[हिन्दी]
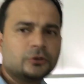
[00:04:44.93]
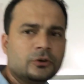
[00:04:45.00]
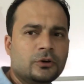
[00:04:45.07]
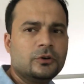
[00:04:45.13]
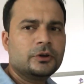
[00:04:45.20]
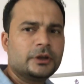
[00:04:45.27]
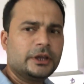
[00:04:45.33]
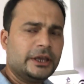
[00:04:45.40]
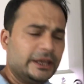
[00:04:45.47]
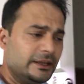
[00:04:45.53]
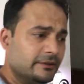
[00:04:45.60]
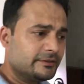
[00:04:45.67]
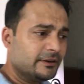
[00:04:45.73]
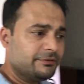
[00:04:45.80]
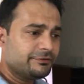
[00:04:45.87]
तो
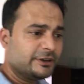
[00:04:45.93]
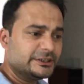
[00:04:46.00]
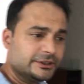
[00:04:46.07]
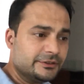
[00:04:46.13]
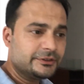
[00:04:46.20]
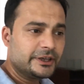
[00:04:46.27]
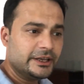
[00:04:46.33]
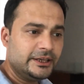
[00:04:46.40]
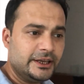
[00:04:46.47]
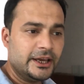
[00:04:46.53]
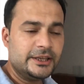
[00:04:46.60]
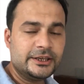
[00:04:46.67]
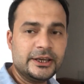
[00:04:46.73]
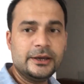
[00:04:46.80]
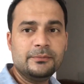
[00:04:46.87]
इन सब फिशेस के
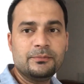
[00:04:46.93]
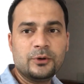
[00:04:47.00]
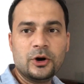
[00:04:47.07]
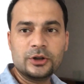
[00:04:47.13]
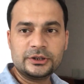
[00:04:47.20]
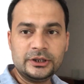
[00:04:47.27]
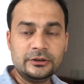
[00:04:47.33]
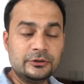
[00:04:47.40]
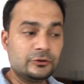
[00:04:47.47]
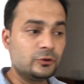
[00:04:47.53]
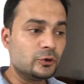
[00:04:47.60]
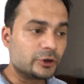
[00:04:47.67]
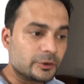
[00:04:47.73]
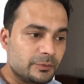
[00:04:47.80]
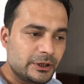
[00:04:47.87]
लिए ये बहुत ही
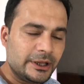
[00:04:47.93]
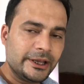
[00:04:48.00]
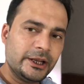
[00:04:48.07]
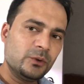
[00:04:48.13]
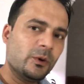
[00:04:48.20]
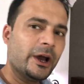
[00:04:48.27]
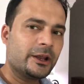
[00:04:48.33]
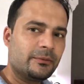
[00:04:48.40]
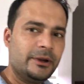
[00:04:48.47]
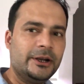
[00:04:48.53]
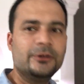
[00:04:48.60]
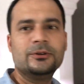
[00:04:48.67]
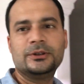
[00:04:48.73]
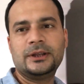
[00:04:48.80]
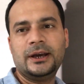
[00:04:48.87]
सूटेबल
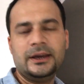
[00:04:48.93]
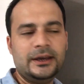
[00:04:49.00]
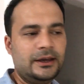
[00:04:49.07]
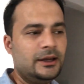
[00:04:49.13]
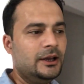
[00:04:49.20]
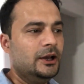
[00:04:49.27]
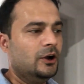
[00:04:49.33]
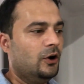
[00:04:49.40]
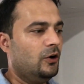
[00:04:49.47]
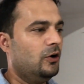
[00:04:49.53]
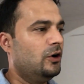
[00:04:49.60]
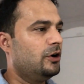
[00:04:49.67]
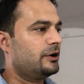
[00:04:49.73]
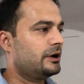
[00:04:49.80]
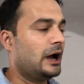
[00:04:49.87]
इन्वायरमेंट होता है
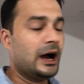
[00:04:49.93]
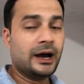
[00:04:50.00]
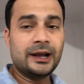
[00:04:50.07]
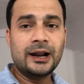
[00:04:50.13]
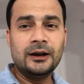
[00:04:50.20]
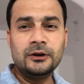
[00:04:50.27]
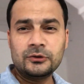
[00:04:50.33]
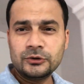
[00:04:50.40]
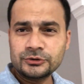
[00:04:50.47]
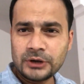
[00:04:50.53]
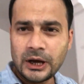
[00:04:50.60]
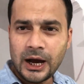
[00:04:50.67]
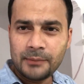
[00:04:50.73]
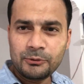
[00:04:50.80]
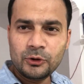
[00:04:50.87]
और अगर
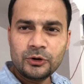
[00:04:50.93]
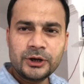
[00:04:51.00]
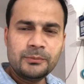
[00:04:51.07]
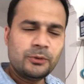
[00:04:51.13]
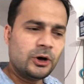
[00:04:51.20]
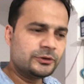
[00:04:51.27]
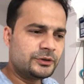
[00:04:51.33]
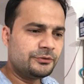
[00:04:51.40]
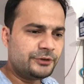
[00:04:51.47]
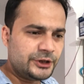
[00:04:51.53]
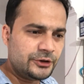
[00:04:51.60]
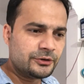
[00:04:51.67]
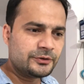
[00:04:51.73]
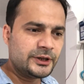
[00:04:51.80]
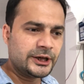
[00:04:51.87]
कुछ आप लोगों ने बहुत से
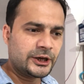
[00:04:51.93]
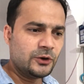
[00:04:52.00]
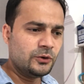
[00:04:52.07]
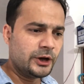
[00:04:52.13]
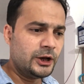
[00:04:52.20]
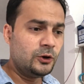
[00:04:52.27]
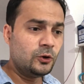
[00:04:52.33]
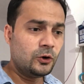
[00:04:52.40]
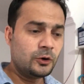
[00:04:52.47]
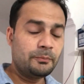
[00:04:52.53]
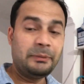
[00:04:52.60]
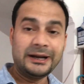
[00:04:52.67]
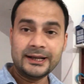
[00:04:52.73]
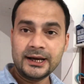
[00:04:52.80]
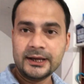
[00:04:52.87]
वीडियोस देखे होंगे
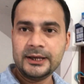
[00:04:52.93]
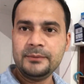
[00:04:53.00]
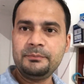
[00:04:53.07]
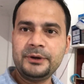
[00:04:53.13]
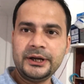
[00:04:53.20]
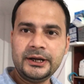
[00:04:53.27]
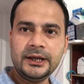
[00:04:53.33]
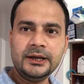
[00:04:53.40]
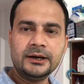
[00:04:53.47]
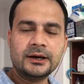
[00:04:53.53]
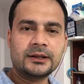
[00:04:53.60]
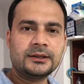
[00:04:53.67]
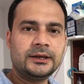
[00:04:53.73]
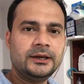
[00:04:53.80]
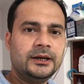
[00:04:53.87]
लोग बेटा की ब्रीडिंग
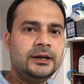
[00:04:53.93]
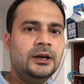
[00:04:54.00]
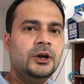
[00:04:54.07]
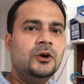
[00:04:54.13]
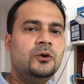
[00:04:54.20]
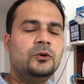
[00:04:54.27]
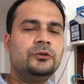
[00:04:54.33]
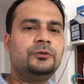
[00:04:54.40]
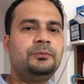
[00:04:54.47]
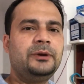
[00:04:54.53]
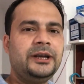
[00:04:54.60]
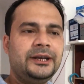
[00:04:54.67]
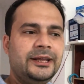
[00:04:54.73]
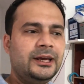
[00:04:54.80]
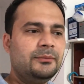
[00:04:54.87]
करते हैं उस
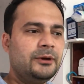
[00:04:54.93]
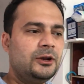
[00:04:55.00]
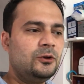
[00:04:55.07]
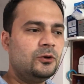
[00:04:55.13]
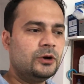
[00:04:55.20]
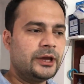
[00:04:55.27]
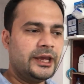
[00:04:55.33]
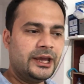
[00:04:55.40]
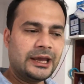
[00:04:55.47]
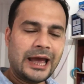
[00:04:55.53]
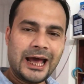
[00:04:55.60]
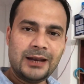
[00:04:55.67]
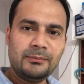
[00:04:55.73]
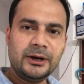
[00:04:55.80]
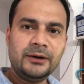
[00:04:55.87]
ब्रीडिंग में लोग एक
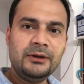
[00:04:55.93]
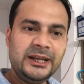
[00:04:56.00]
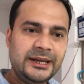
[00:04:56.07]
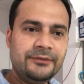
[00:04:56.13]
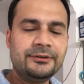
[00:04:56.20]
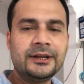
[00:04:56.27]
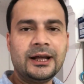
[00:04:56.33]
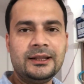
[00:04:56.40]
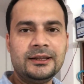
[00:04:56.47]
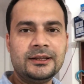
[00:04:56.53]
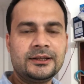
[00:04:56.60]
एलमंड लीव डाल